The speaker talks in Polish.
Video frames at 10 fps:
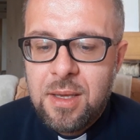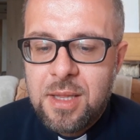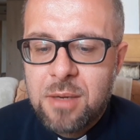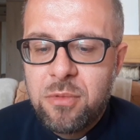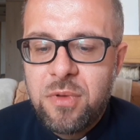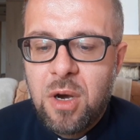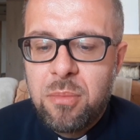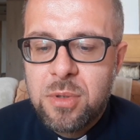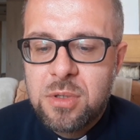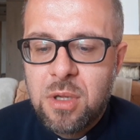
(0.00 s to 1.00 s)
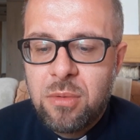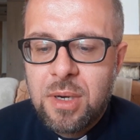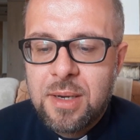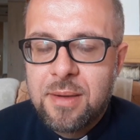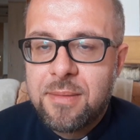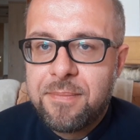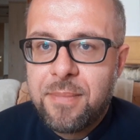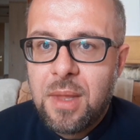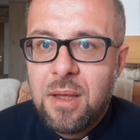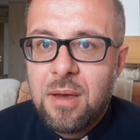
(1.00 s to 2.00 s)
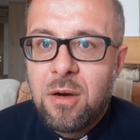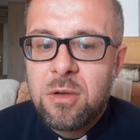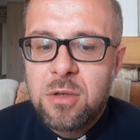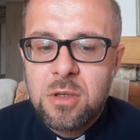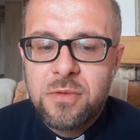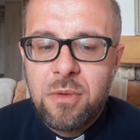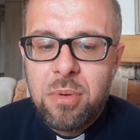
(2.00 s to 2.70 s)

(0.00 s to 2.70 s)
I tak mówię o apostołach. Ojcostwo